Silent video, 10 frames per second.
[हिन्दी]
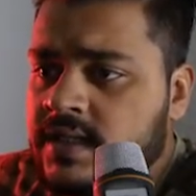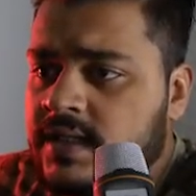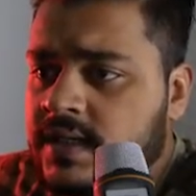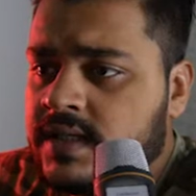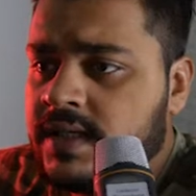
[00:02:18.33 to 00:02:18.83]

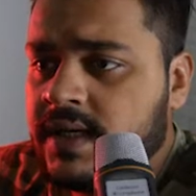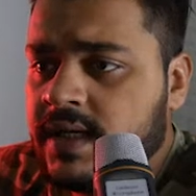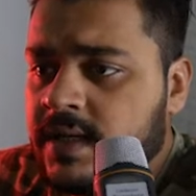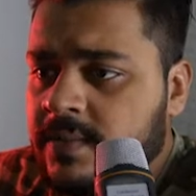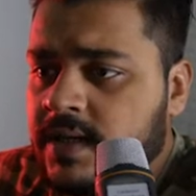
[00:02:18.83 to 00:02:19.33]
60
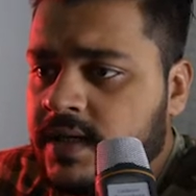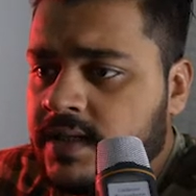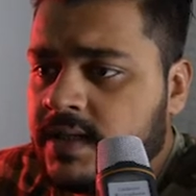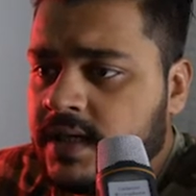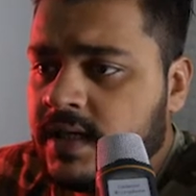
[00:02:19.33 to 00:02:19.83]
डिग्री पर
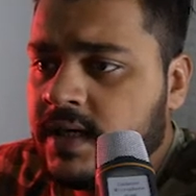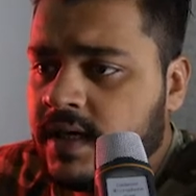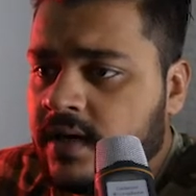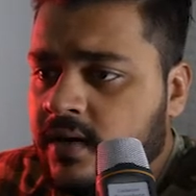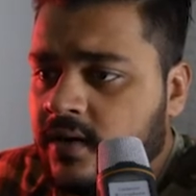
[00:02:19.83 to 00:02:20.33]
ठीक है
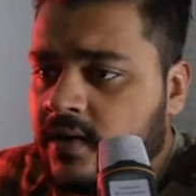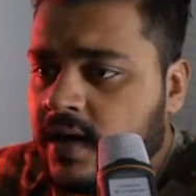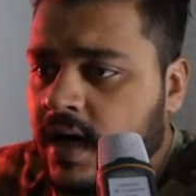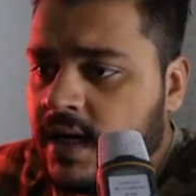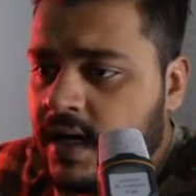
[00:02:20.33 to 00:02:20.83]
और
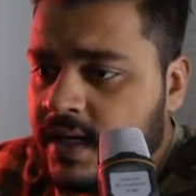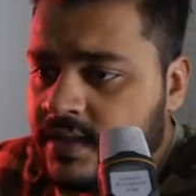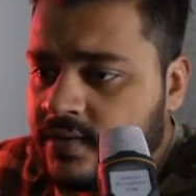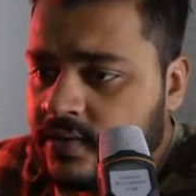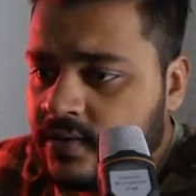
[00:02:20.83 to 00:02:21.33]
हाइलाइट्स
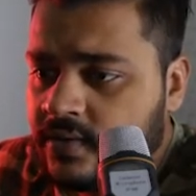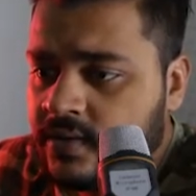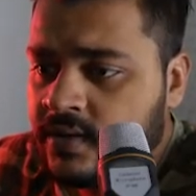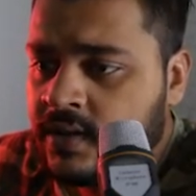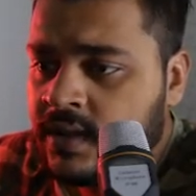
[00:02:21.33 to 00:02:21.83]
को
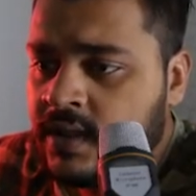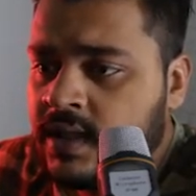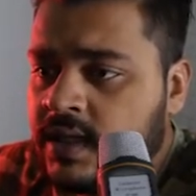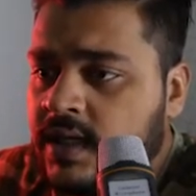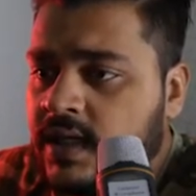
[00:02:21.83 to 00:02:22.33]

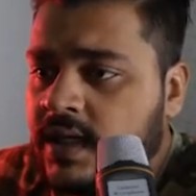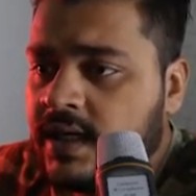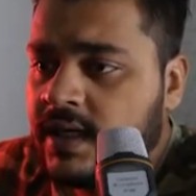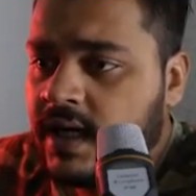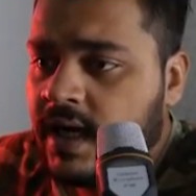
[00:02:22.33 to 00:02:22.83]

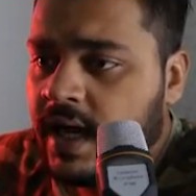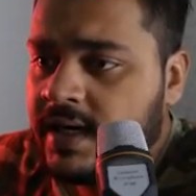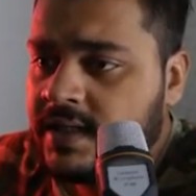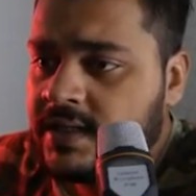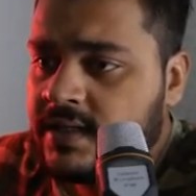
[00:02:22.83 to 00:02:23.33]
लीनियर
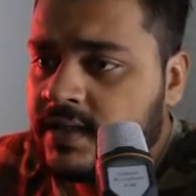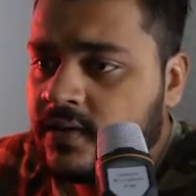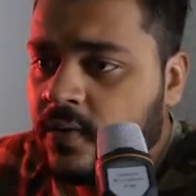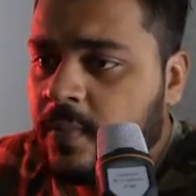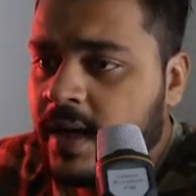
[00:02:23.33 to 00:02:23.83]
लाइट्स
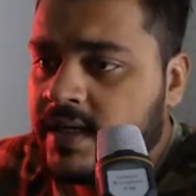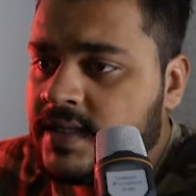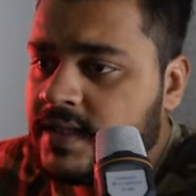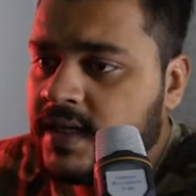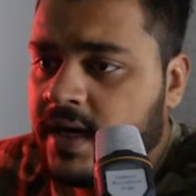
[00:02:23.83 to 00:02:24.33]

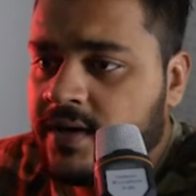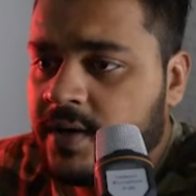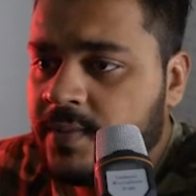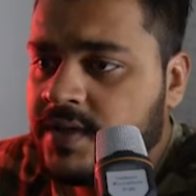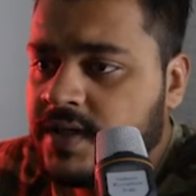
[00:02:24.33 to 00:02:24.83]
ओपेसिटी 100
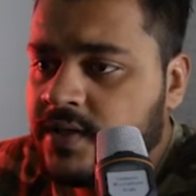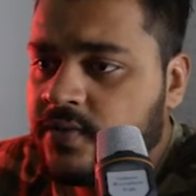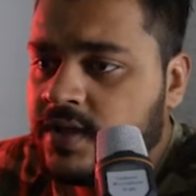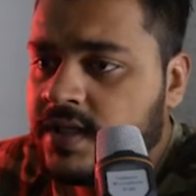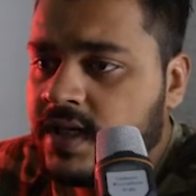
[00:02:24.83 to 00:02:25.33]
परसेंट होनी
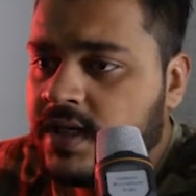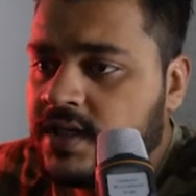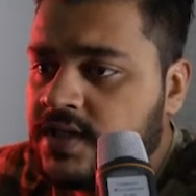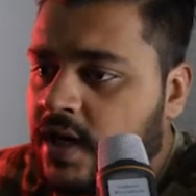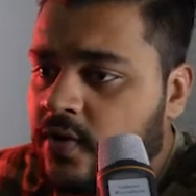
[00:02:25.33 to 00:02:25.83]
चाहिए
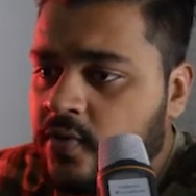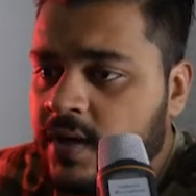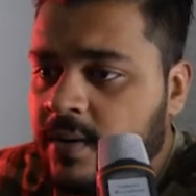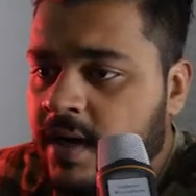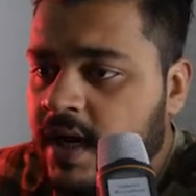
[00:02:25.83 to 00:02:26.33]
शेडो भी
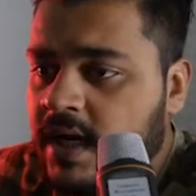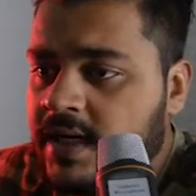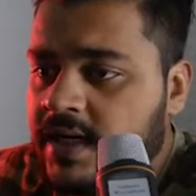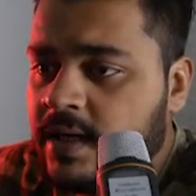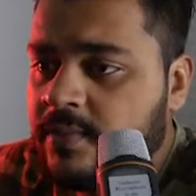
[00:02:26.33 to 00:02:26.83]
हमारा
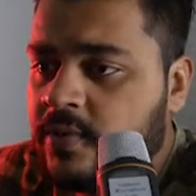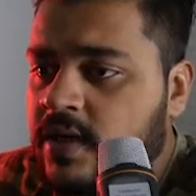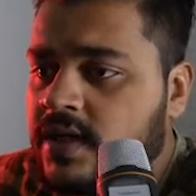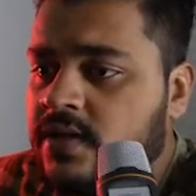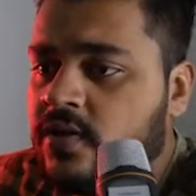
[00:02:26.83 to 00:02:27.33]
लीनियर पे होना
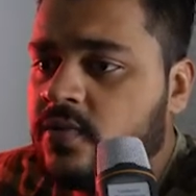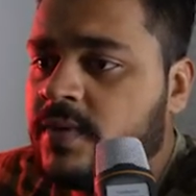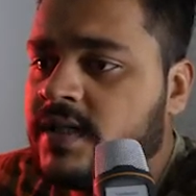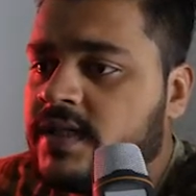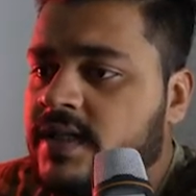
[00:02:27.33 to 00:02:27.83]
चाहिए और
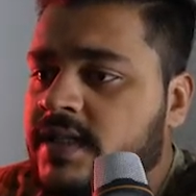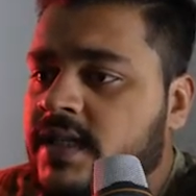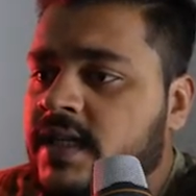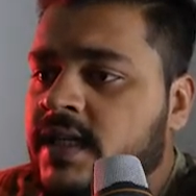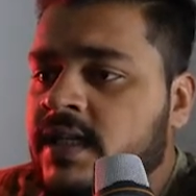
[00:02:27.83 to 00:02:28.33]
ओपेसिटी इसकी
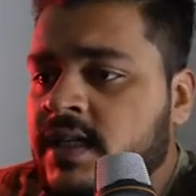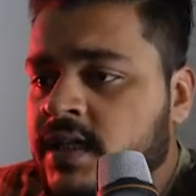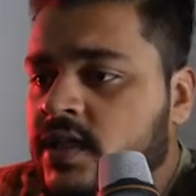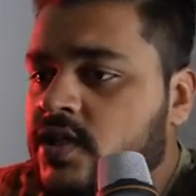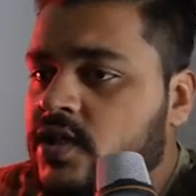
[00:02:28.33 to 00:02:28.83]

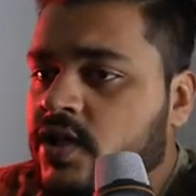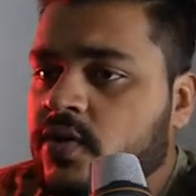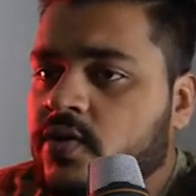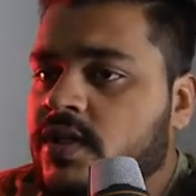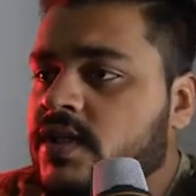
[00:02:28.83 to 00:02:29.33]
ज़ीरो
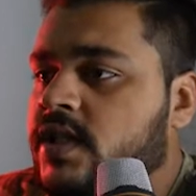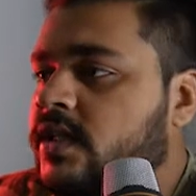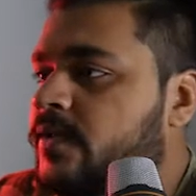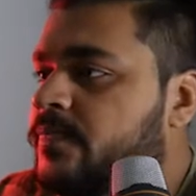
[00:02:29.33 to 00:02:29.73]
होनी चाहिए